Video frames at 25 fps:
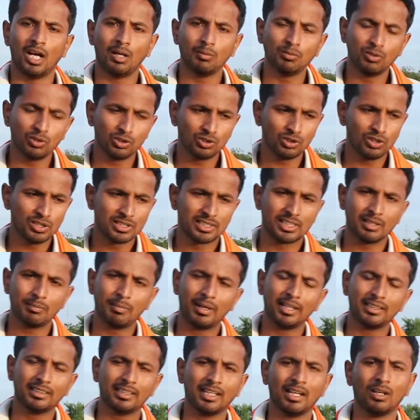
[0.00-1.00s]
अब दोस्तों इसके
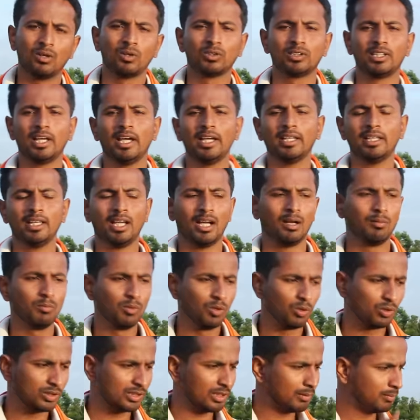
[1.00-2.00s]
बाद क्या होता है कि हम
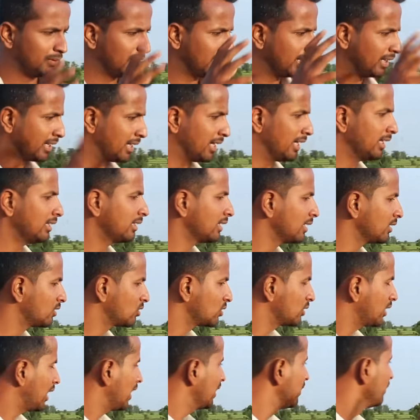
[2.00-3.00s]
लोग जब ये खेत की
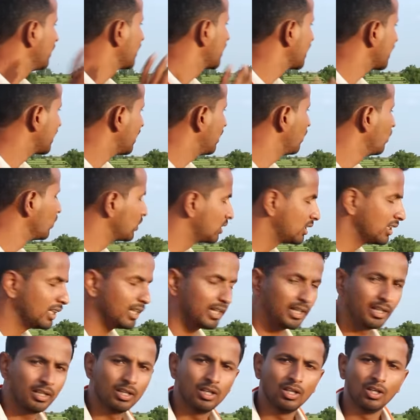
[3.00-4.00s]
जुताई वगैरह होती
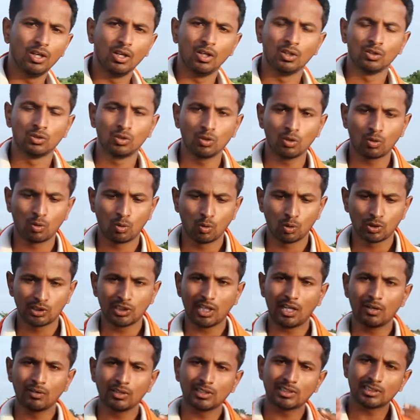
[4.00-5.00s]
है तो
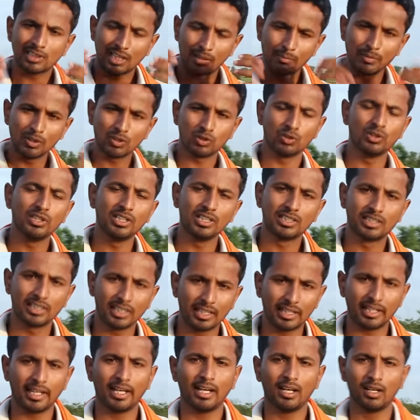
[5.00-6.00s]
कोशावस्था में जो
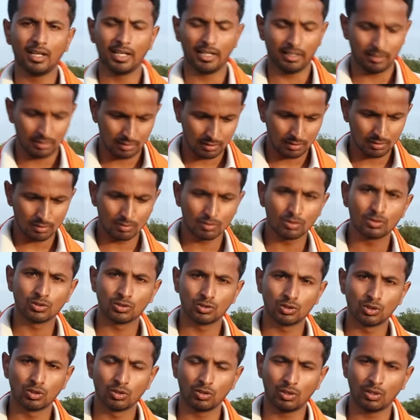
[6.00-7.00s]
नीचे गया है
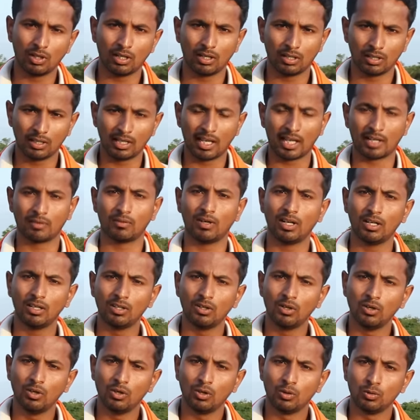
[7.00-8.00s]
जो लार्वा
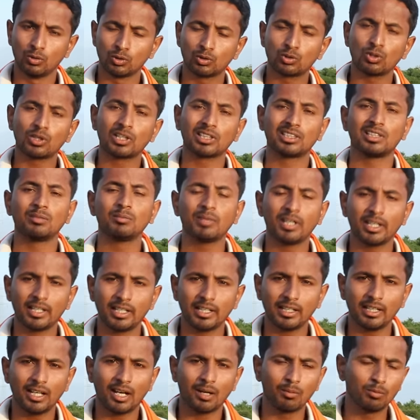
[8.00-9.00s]
उसको ख़त्म
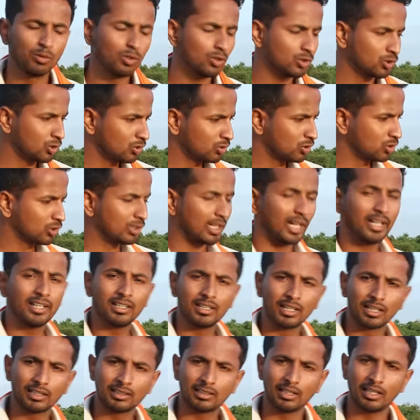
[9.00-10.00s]
करने के लिए हम लोग जब जुताई
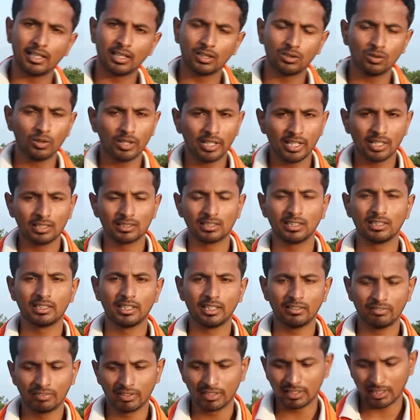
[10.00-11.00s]
करते हैं तो एक से
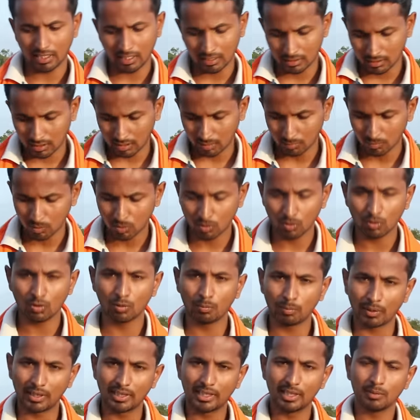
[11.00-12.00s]
डेढ़ फीट के अंदर हम लोगों
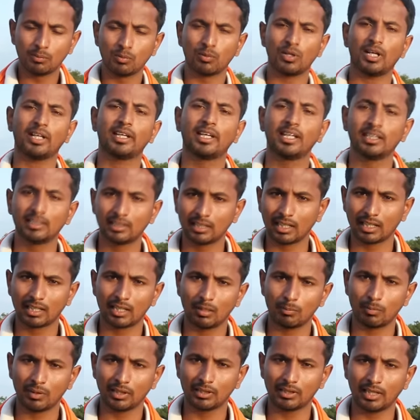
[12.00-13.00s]
को पलटी पूरा खेत
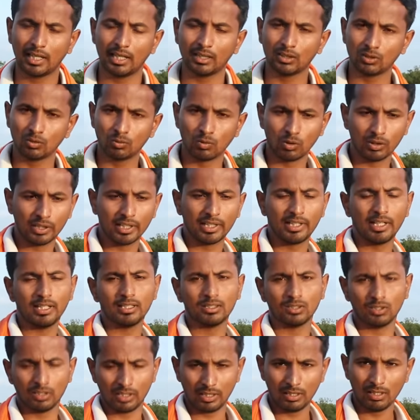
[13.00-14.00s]
करना पड़ता है तो वो
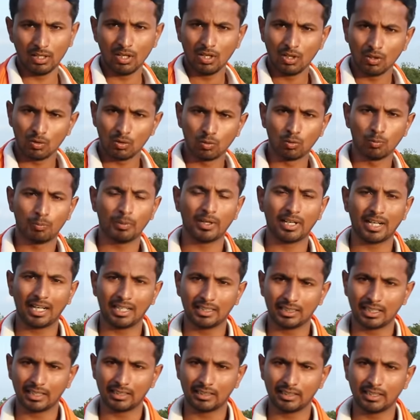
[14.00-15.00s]
कीड़े जो है ऊपर
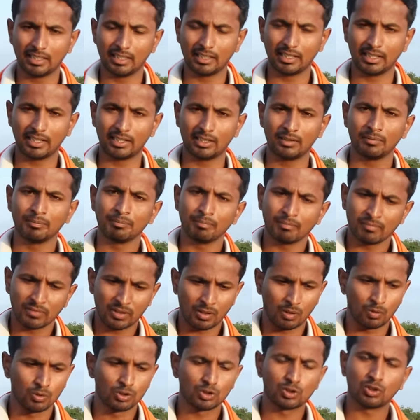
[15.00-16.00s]
आ जाती है कीट
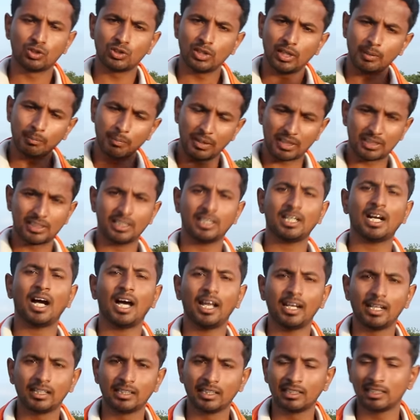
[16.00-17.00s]
और उसको जो है पक्षी
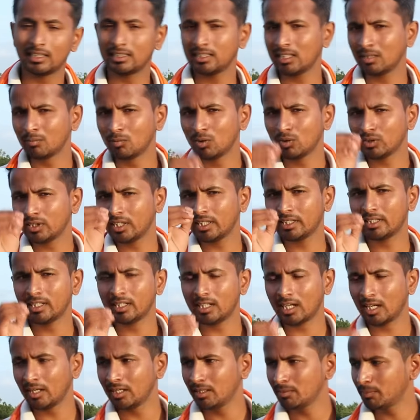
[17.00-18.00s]
खा लेते हैं जैसे हम लोग
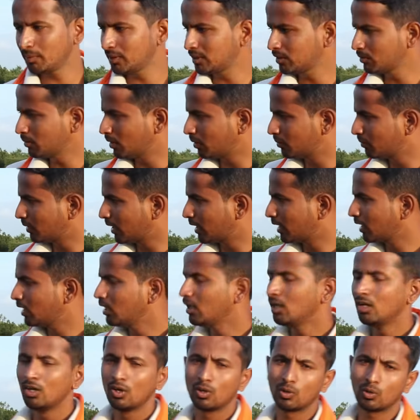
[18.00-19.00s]
देखिए कहीं पे जब हमारा
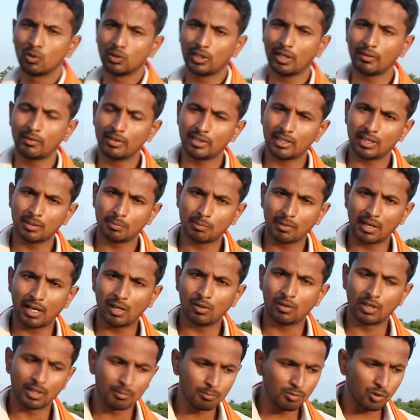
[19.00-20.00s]
रोटावेटर
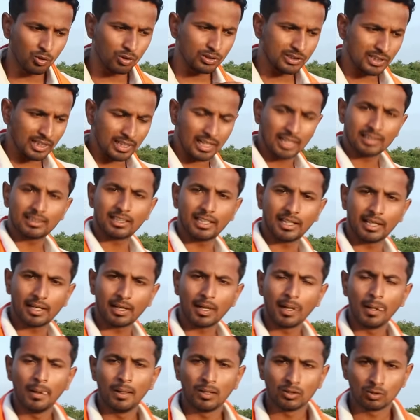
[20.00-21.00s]
प्लाव हम लोग चलाते
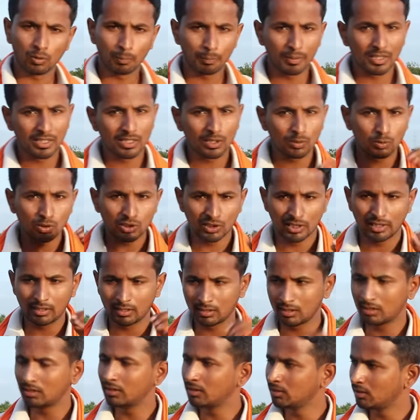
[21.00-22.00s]
हैं तो पीछे कुछ
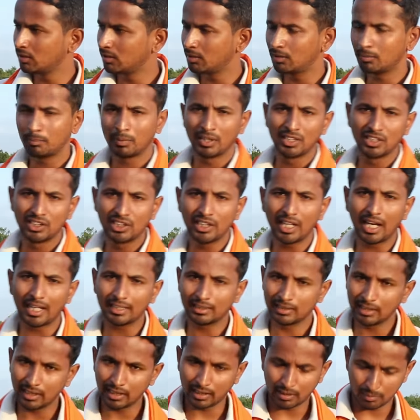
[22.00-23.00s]
पंछी
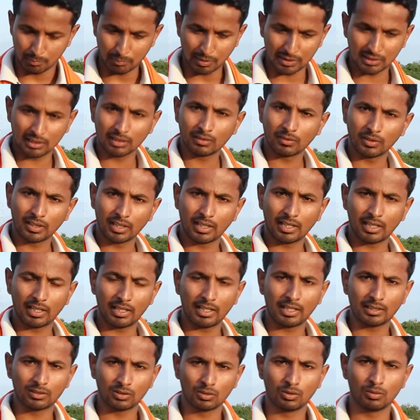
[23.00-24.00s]
आते हैं बतख वगैरह
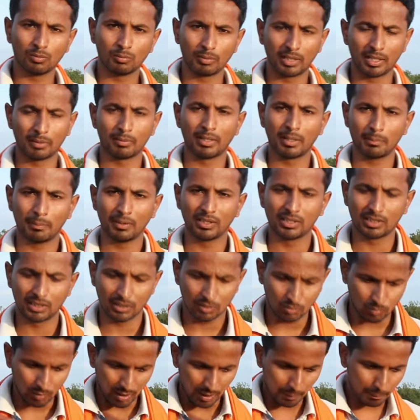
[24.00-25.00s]
या तो बड़े बड़े
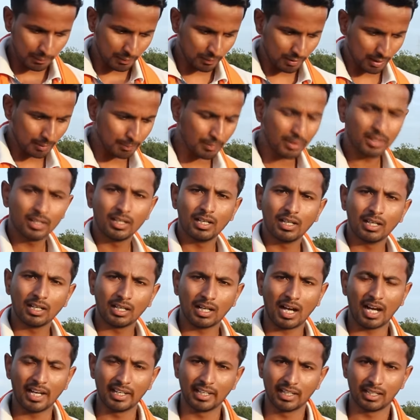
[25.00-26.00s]
पंछी वहाँ पे वहाँ पे
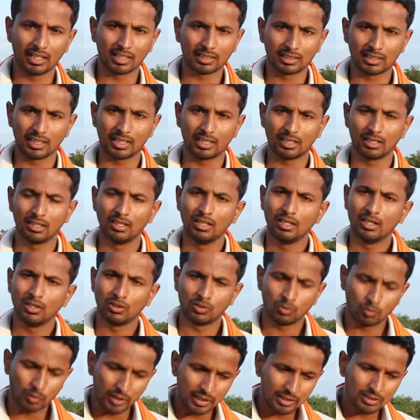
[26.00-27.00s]
खाने लगते हैं
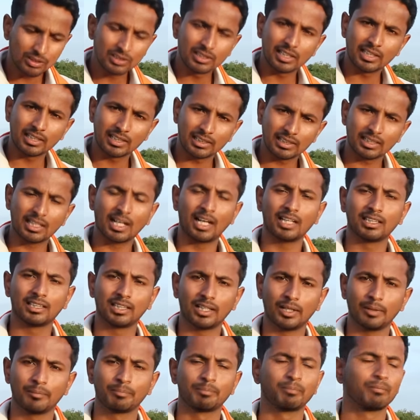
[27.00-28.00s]
तो वही इस तरीके से
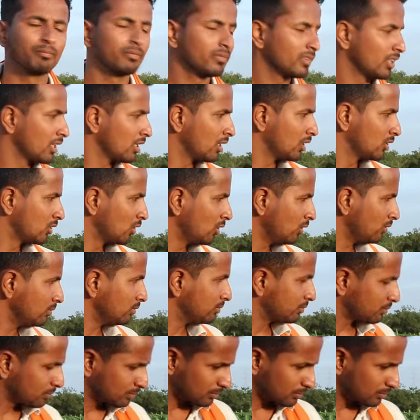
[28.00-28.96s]
खाते हैं तो